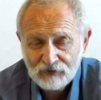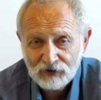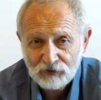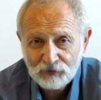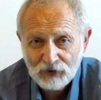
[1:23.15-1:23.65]
в
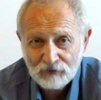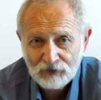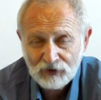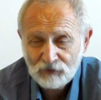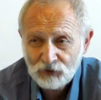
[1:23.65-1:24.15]
эту
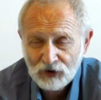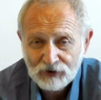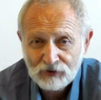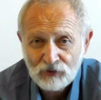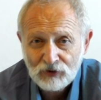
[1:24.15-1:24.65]
проблему
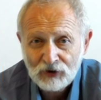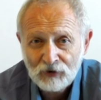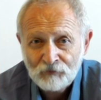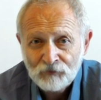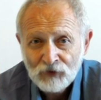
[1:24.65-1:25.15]
настолько,